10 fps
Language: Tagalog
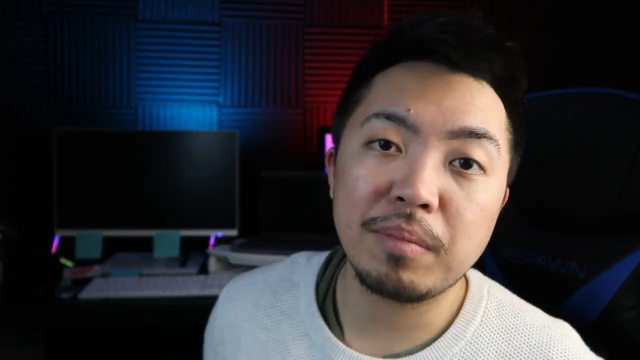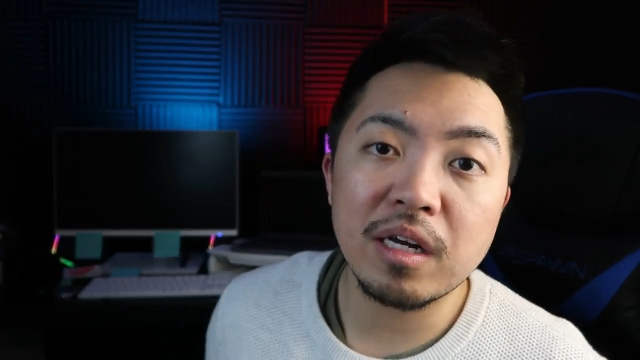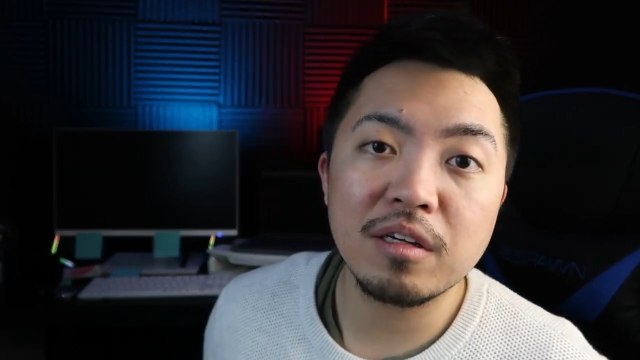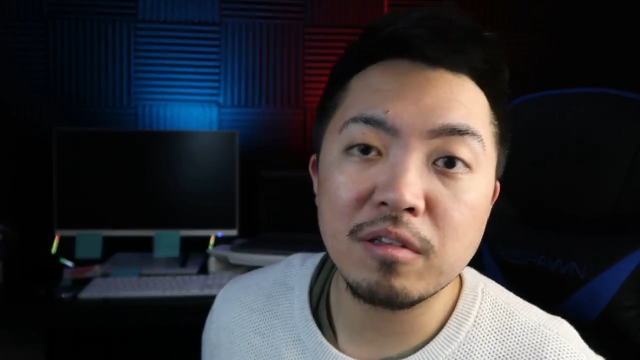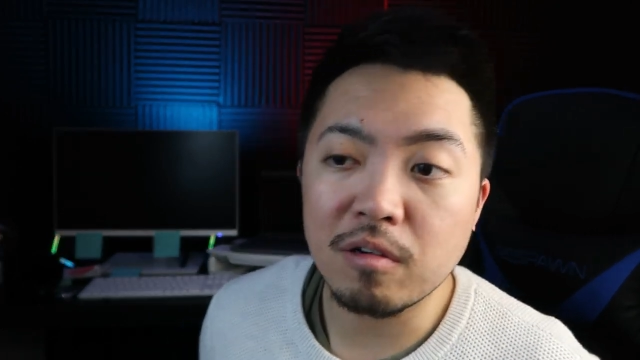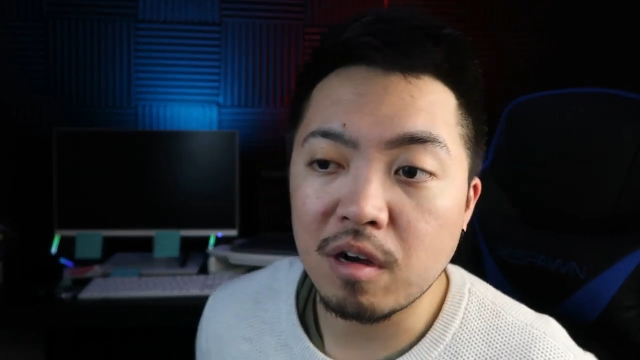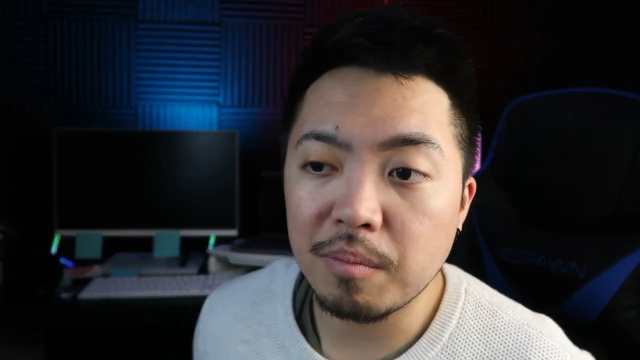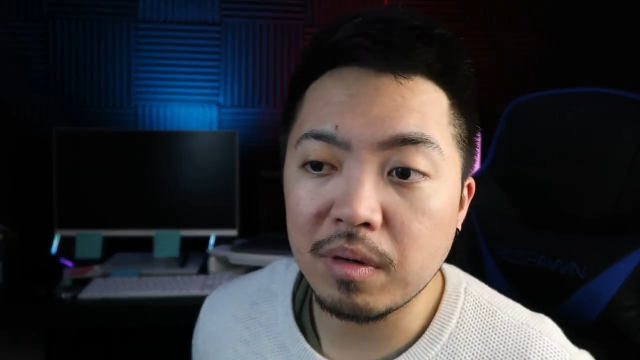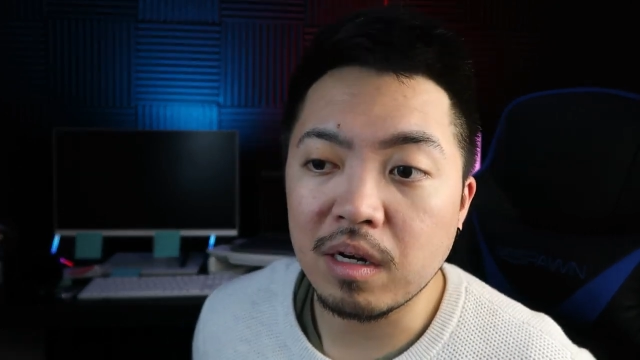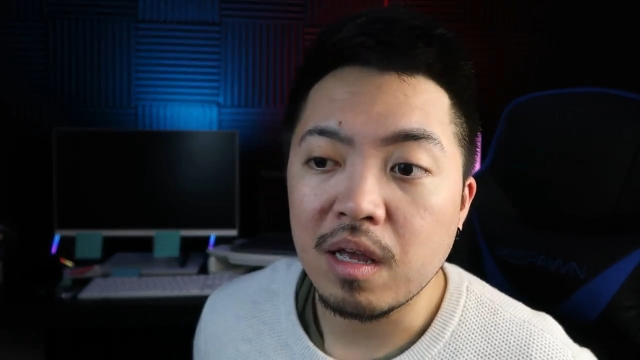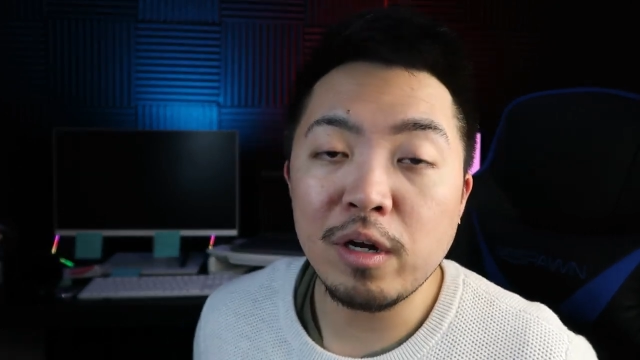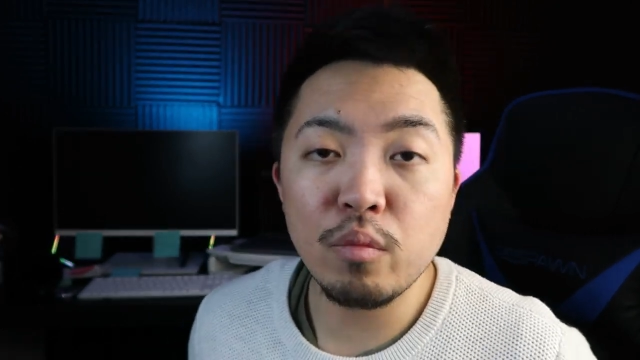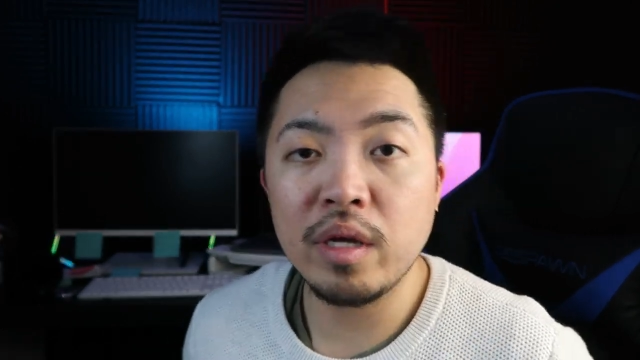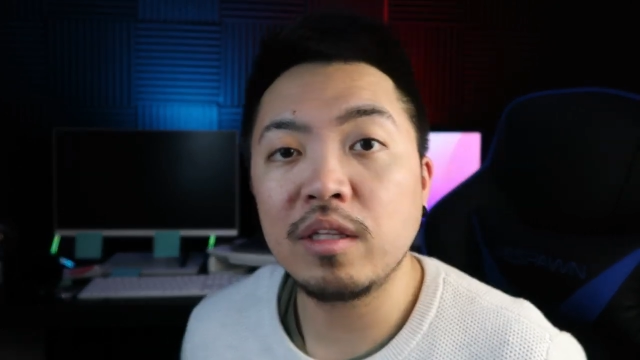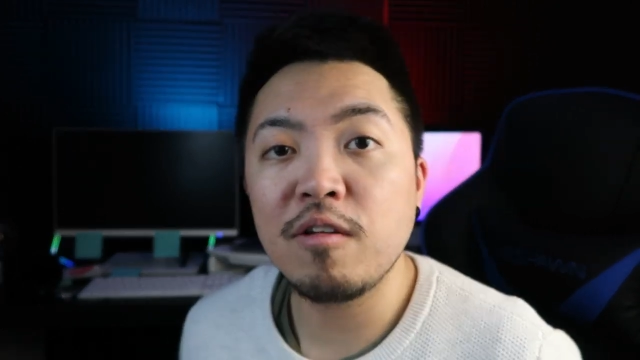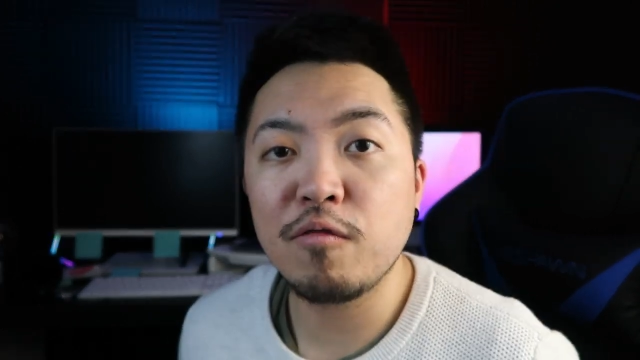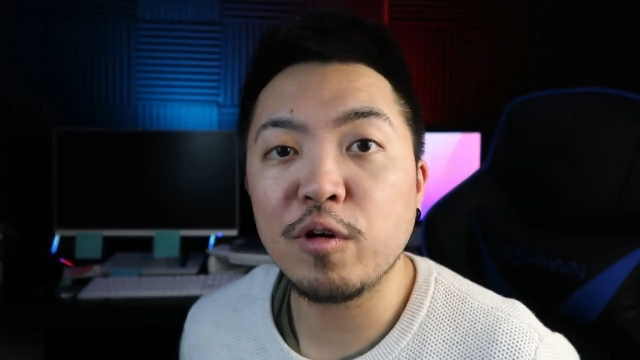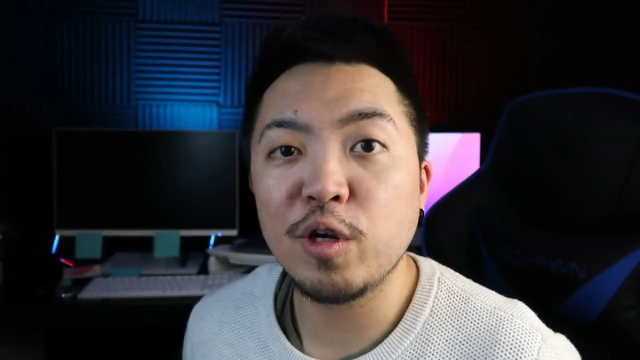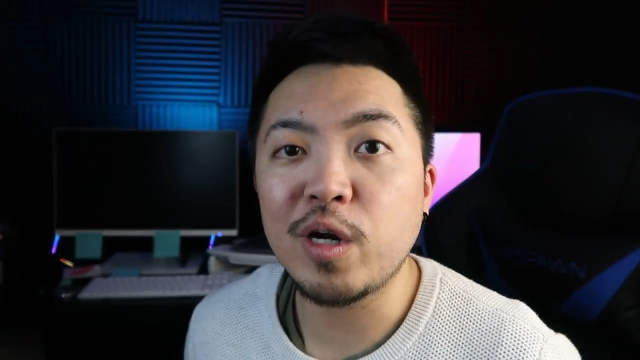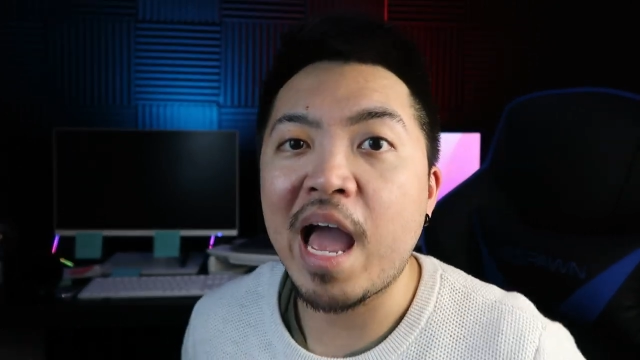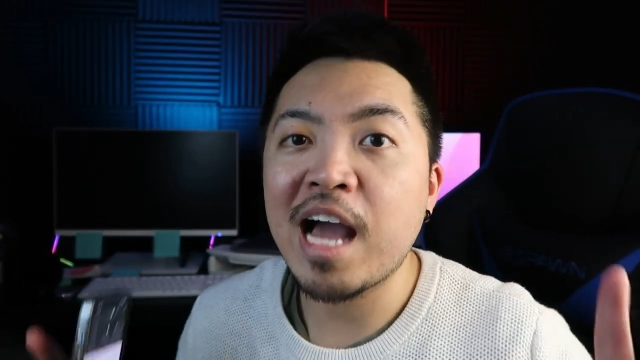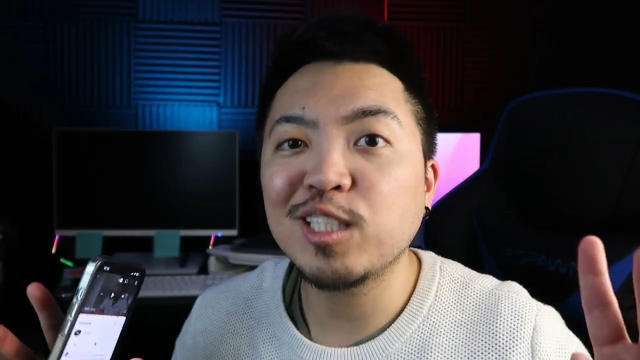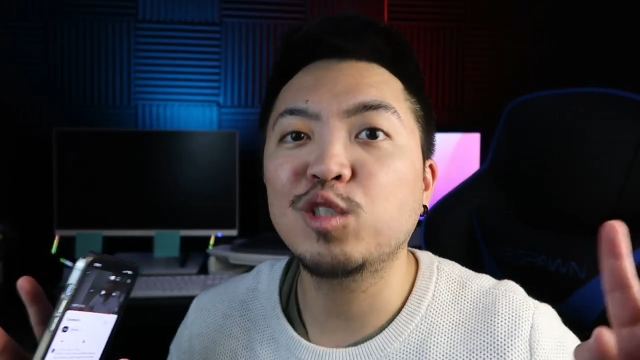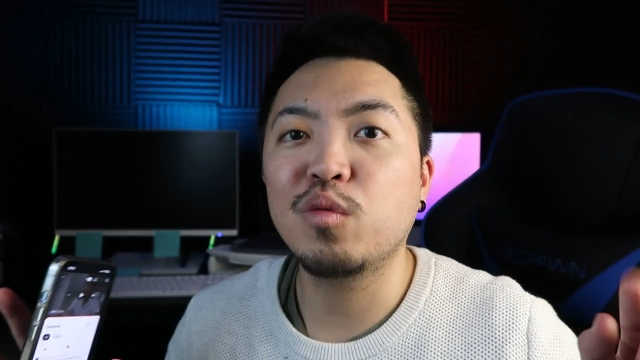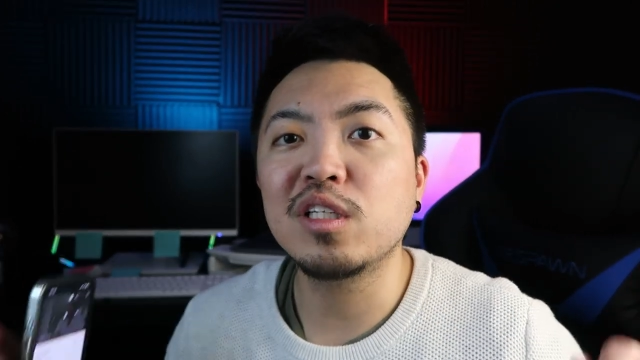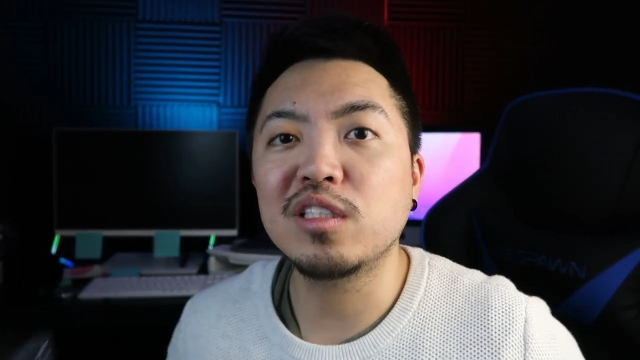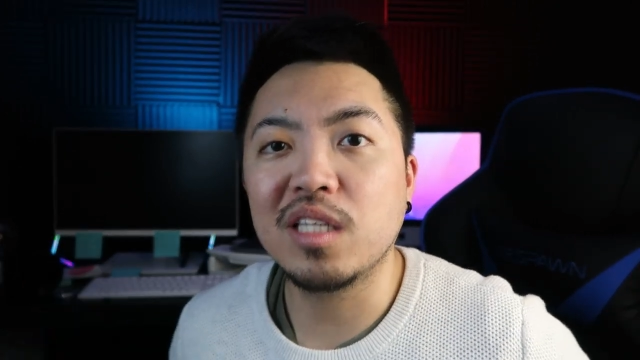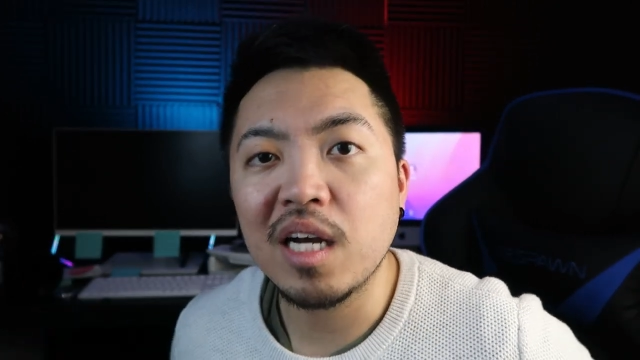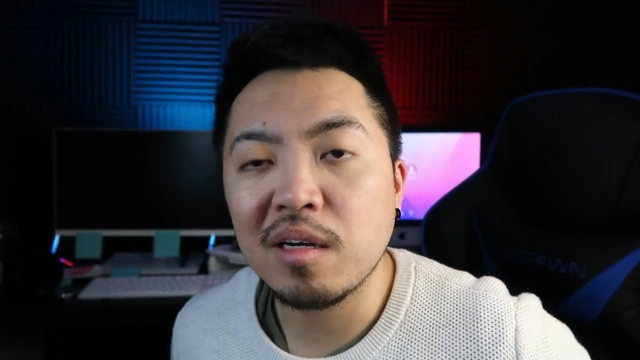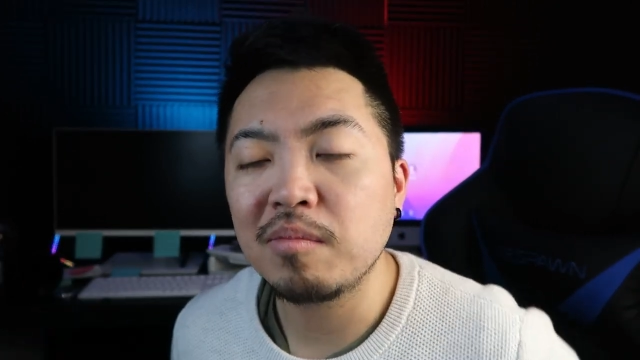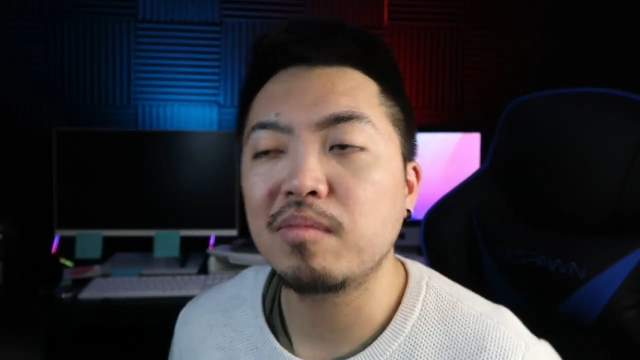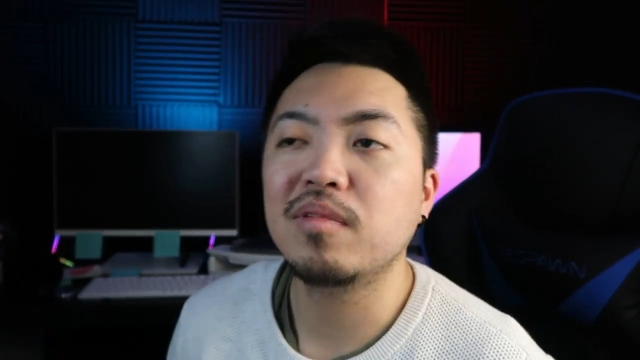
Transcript: para, you know, habang while waiting for your actual job